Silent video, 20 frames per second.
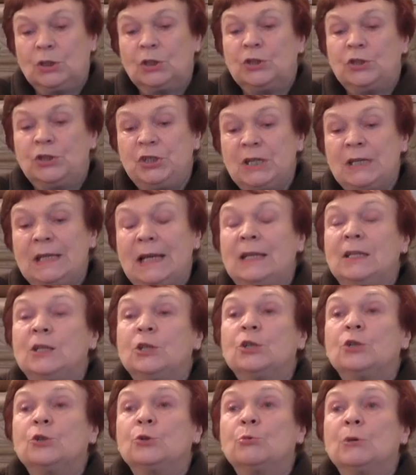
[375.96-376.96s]
gdzie
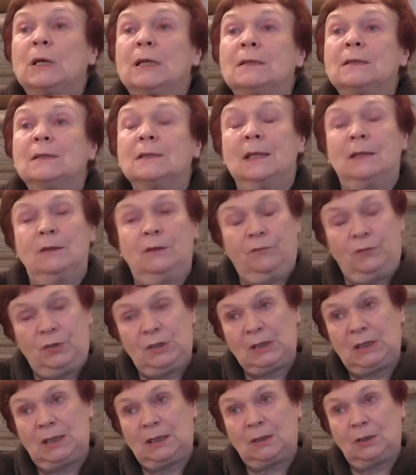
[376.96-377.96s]
należy szukać
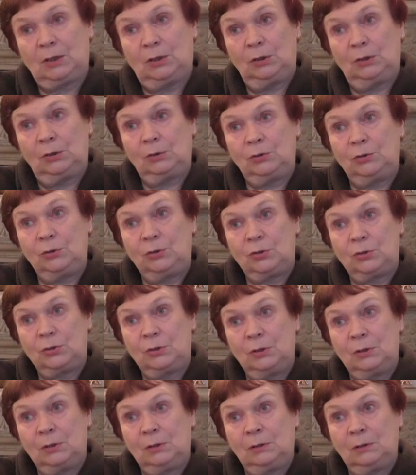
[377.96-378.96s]
stanowisk
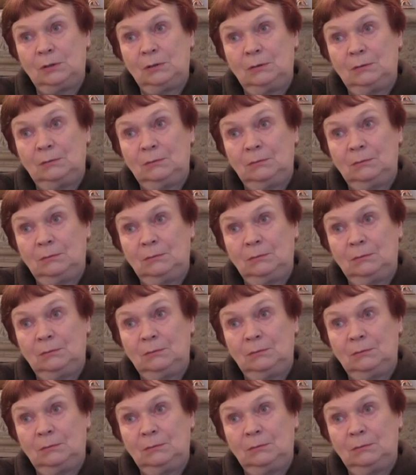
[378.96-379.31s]
archeologicznych.